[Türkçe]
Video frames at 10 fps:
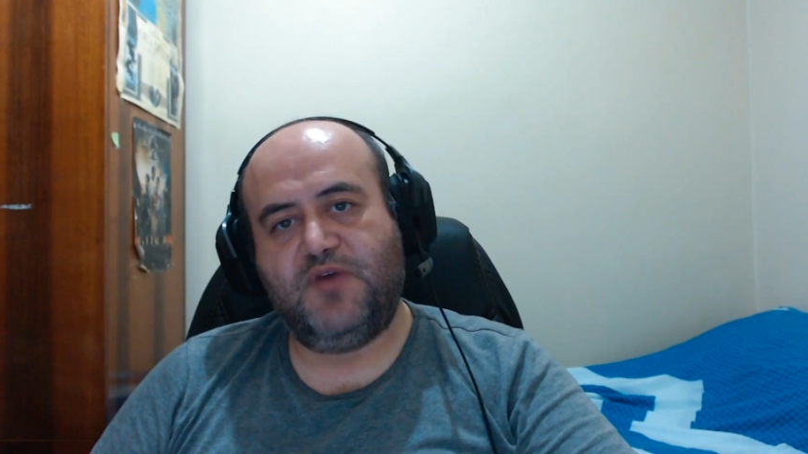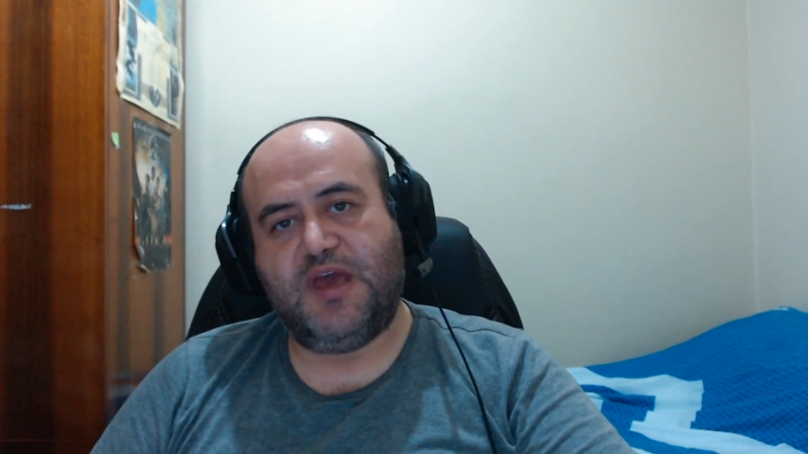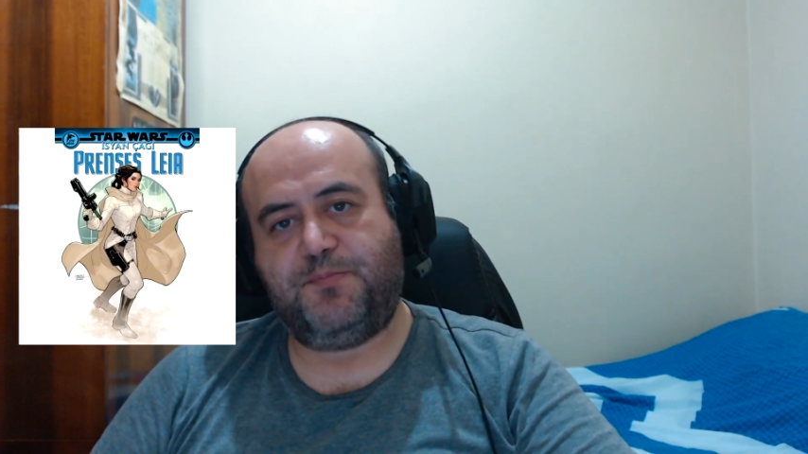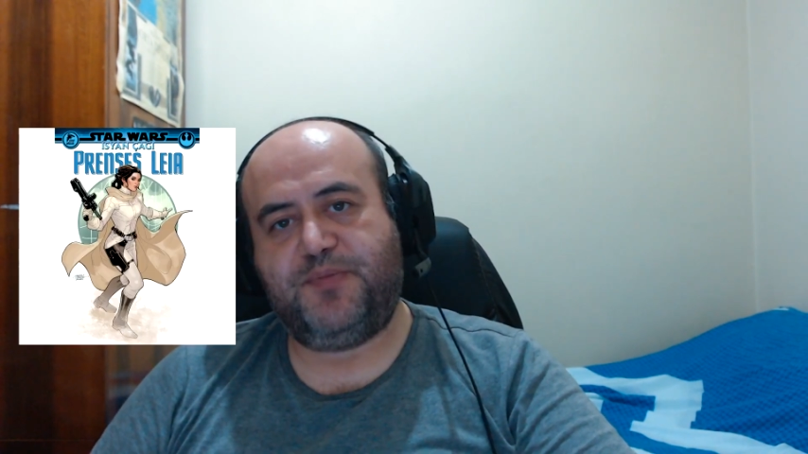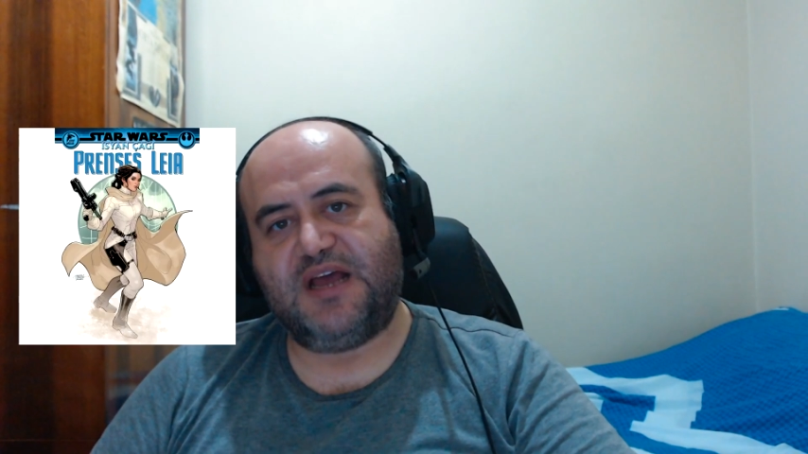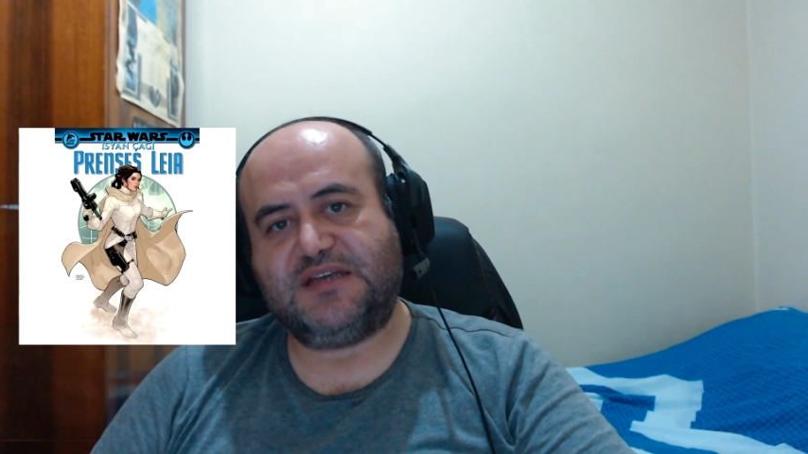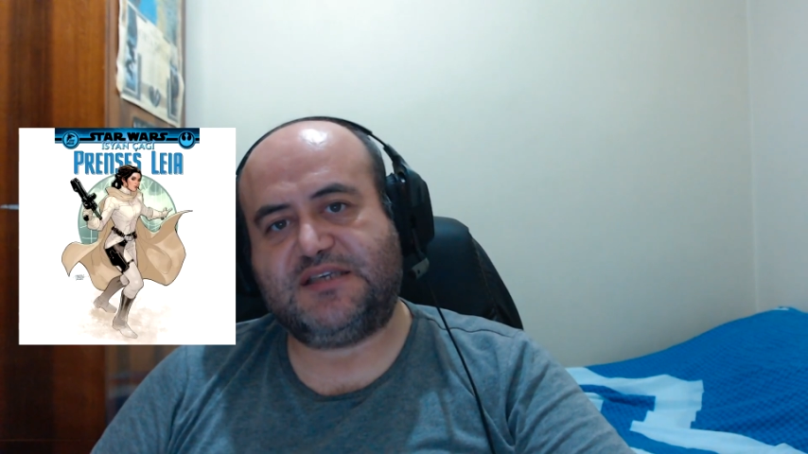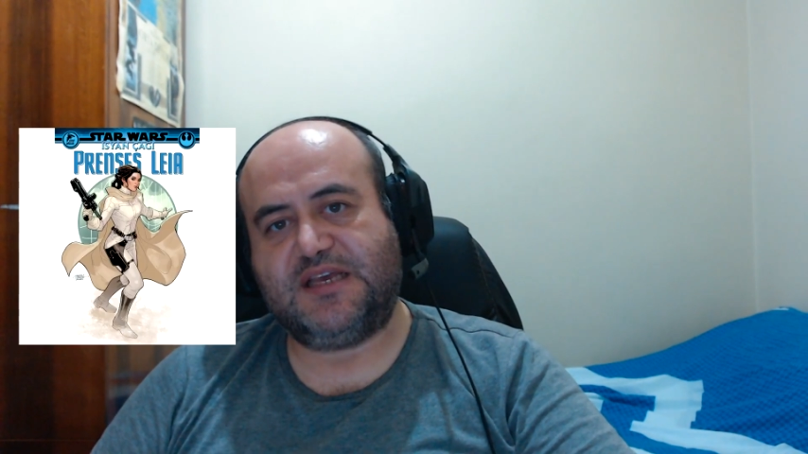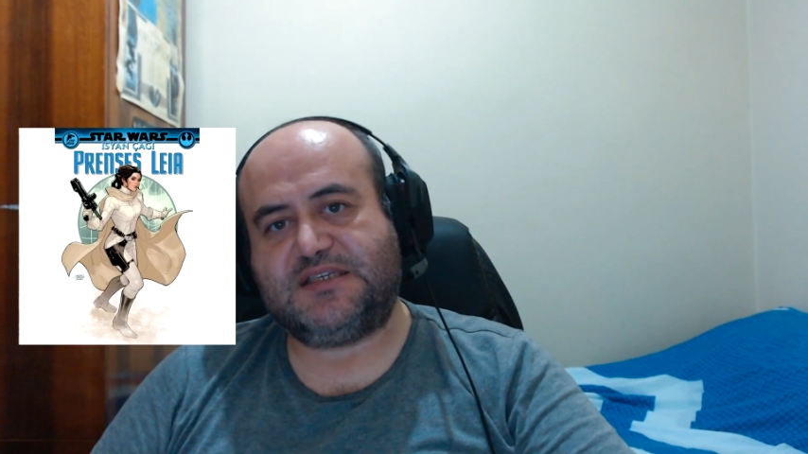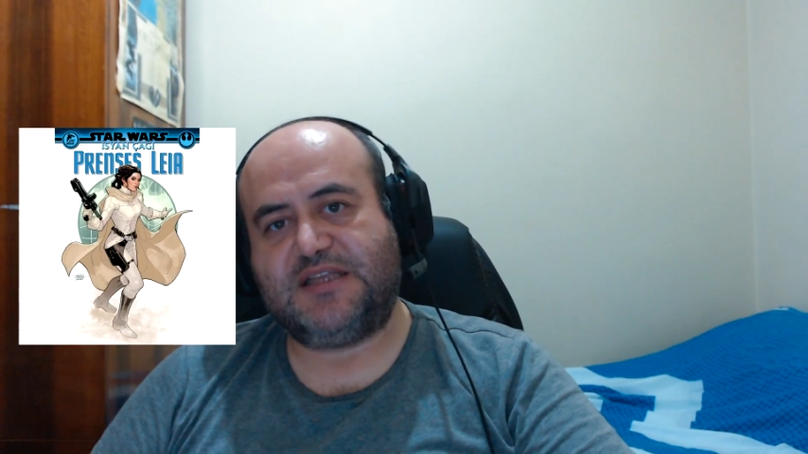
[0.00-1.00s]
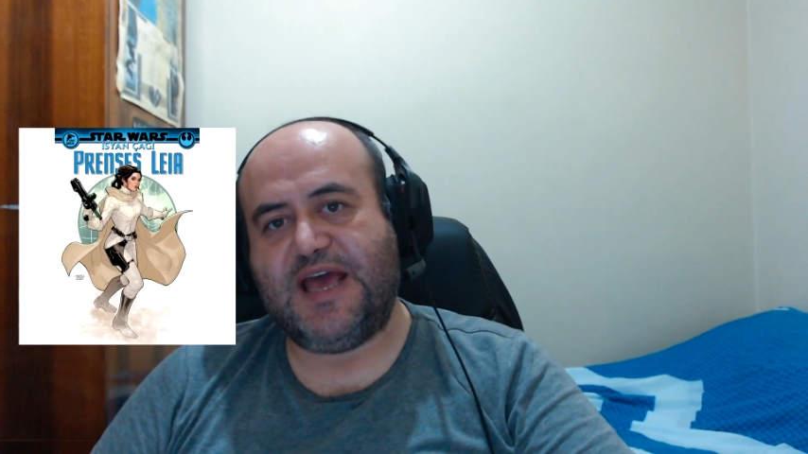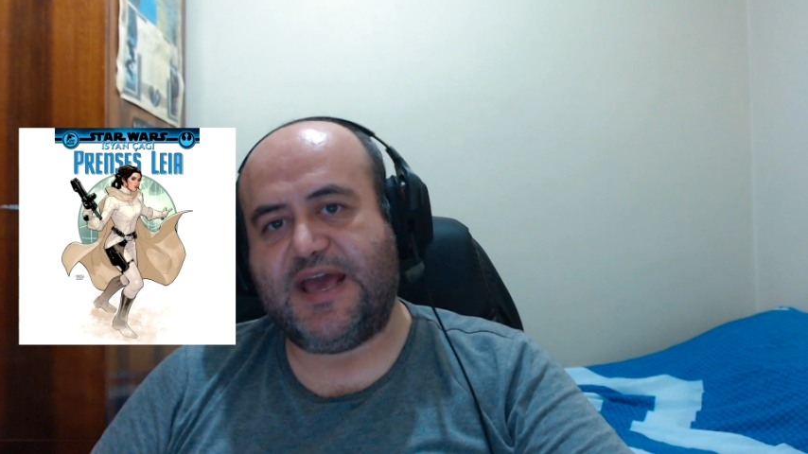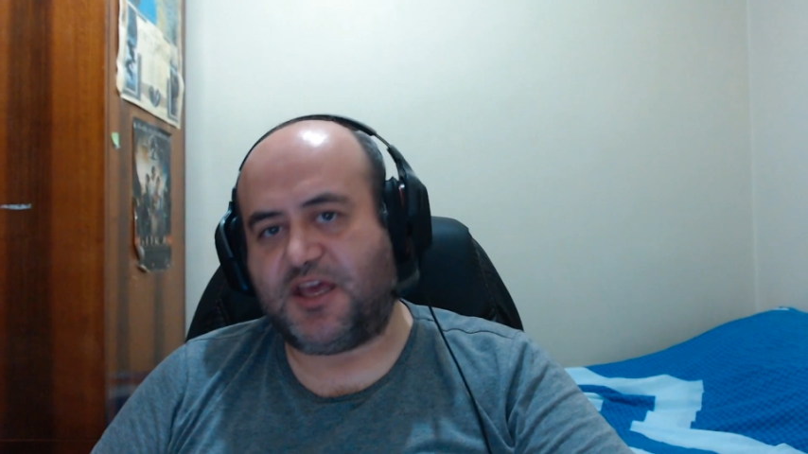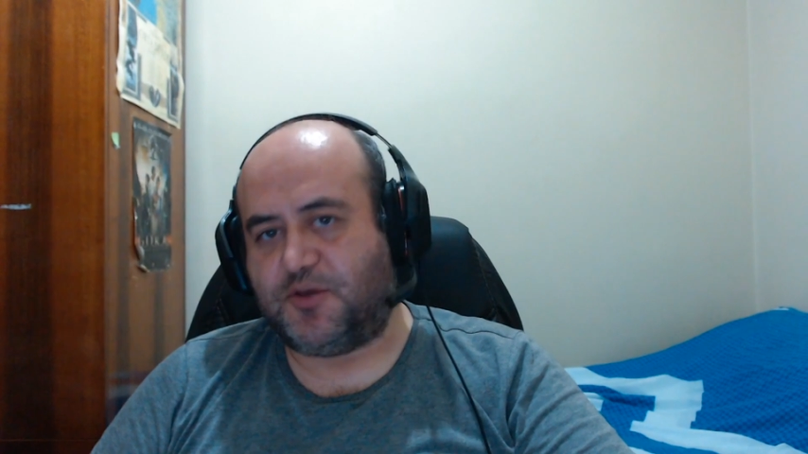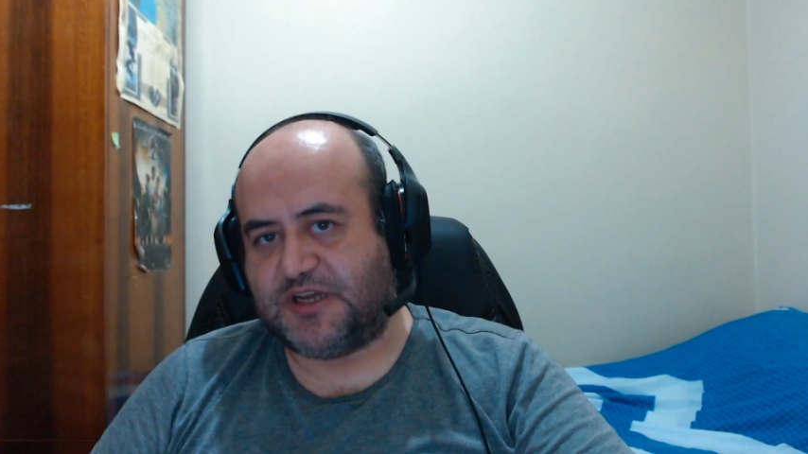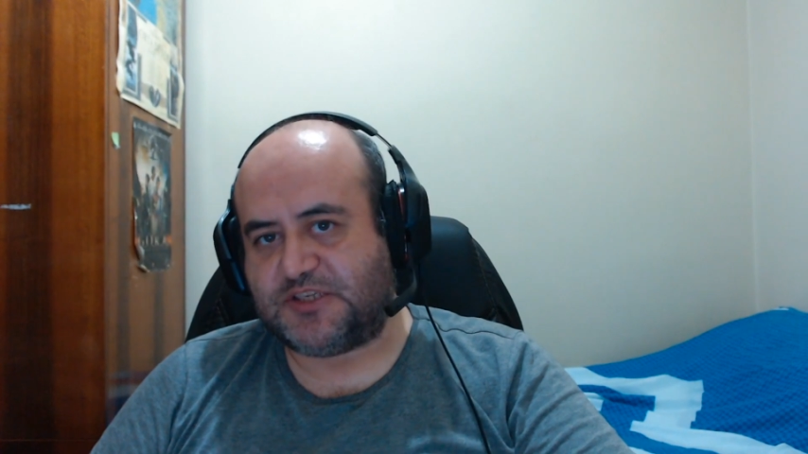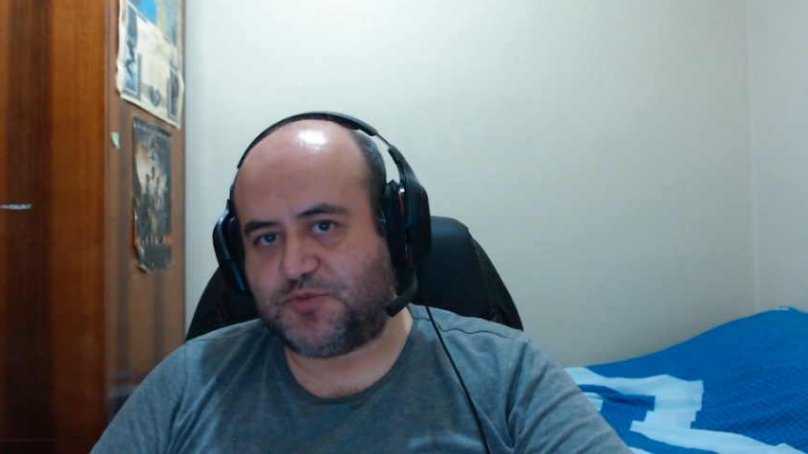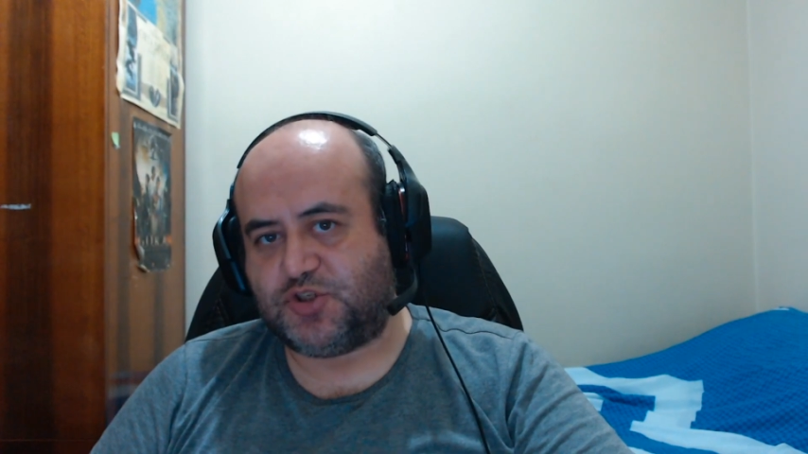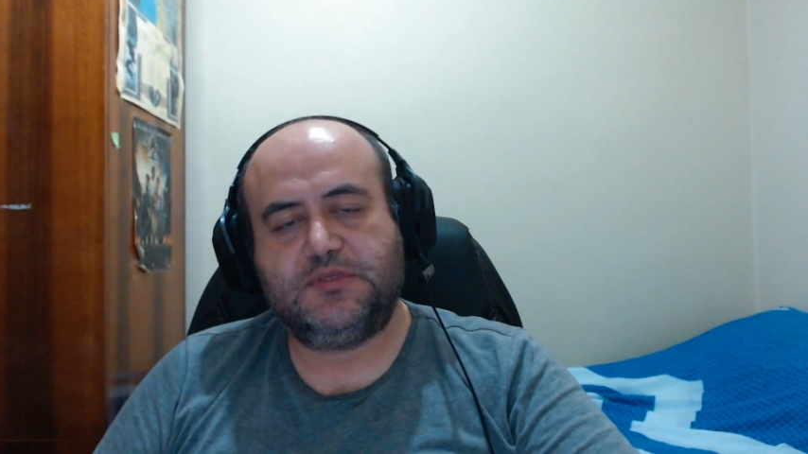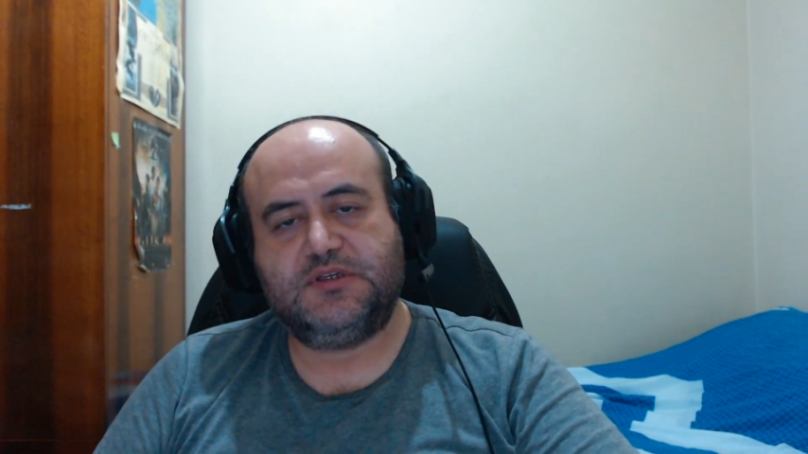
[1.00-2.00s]
ve Prenses Leia'yı
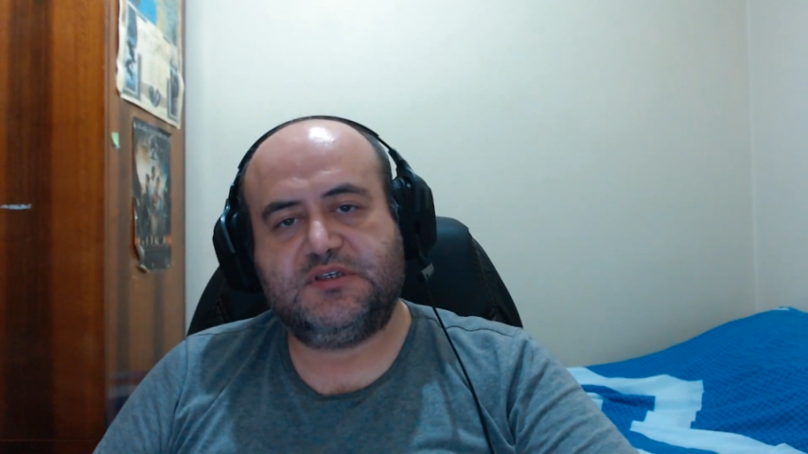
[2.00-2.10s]
basmış.